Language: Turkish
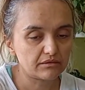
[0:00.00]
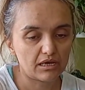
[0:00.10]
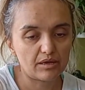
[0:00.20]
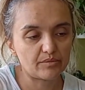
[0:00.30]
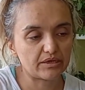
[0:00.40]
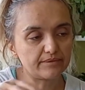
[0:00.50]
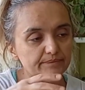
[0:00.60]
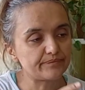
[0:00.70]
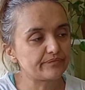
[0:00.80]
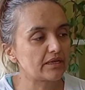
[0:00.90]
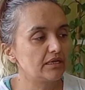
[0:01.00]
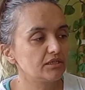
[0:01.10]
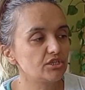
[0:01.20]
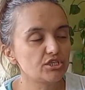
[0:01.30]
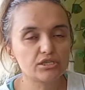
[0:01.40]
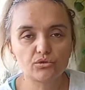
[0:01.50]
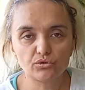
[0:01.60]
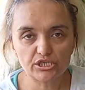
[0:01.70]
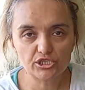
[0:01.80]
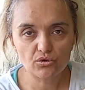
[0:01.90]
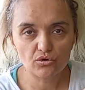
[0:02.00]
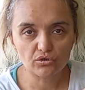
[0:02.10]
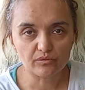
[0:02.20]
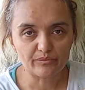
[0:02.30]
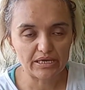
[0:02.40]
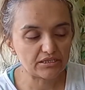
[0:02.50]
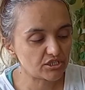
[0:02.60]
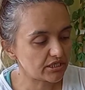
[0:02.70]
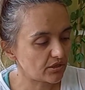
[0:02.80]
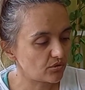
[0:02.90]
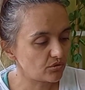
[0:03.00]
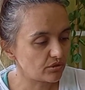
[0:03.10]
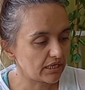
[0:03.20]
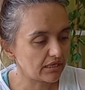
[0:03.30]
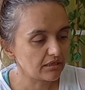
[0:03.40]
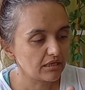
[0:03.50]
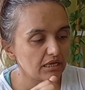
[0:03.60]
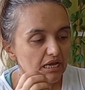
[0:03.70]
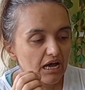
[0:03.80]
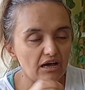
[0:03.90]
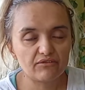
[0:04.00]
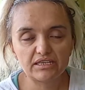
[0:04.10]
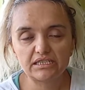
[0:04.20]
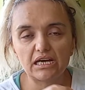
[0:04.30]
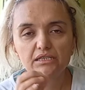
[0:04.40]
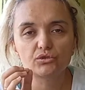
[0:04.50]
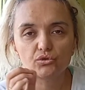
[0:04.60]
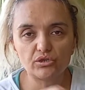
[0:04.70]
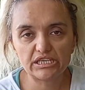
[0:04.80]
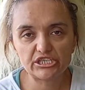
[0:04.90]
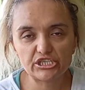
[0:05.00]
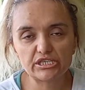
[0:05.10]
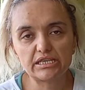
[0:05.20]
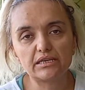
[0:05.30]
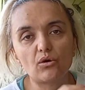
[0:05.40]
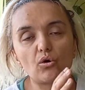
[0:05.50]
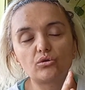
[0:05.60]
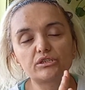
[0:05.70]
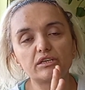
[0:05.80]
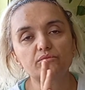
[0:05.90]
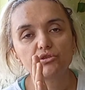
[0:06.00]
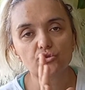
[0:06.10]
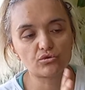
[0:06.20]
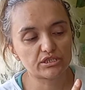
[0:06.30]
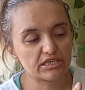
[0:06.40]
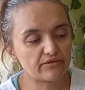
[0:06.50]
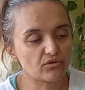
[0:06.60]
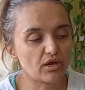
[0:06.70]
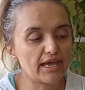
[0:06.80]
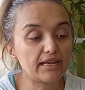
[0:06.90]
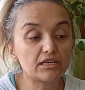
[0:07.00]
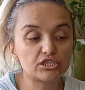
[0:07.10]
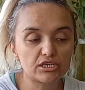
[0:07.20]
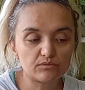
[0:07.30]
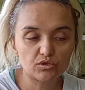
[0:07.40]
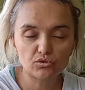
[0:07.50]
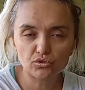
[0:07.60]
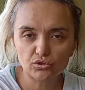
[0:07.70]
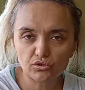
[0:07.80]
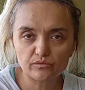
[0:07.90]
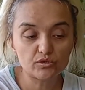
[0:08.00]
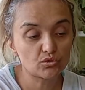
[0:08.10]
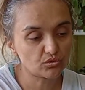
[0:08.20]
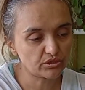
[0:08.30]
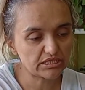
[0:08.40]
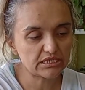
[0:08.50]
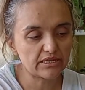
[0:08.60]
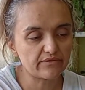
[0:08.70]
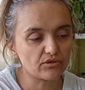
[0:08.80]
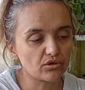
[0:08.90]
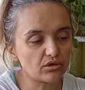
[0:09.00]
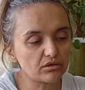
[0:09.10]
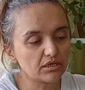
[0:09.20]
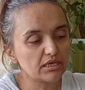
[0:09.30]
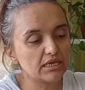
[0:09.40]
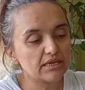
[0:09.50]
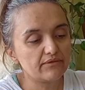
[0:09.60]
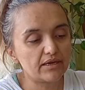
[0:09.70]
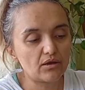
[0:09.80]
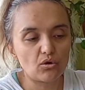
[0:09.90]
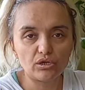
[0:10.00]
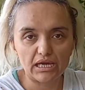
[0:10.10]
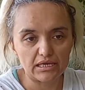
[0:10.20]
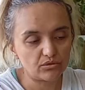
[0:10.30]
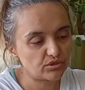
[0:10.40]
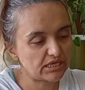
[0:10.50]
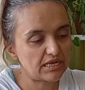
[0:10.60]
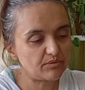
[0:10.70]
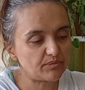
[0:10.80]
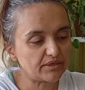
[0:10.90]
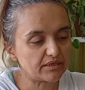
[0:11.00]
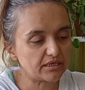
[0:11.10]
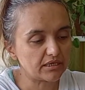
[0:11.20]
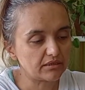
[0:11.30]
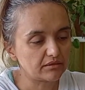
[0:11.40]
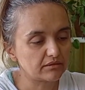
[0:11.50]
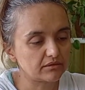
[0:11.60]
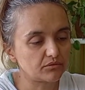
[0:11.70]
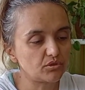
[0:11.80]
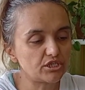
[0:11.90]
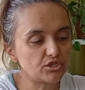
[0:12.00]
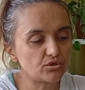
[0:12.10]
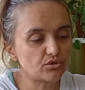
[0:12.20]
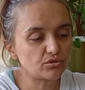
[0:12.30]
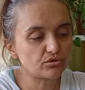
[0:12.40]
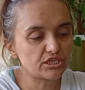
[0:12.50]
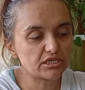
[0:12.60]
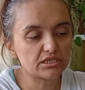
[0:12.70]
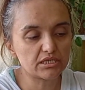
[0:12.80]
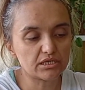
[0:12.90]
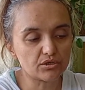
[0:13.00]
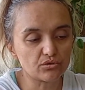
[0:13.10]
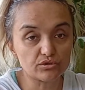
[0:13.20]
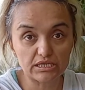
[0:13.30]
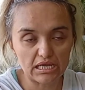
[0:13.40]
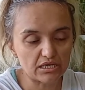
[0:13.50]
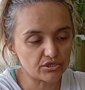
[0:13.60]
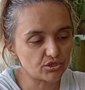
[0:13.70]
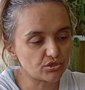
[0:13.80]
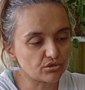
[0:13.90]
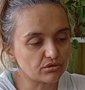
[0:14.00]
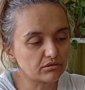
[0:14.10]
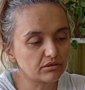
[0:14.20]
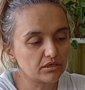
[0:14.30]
ama kışın güneşe koydum pencere önüne. Havadar, güneşli ortamı çok seviyor. Her akşam suluyorum, suyu da seviyor. Ve kolay, güzel bir bitki. Güneşi gördükçe kızarıyor, güzelleşiyor.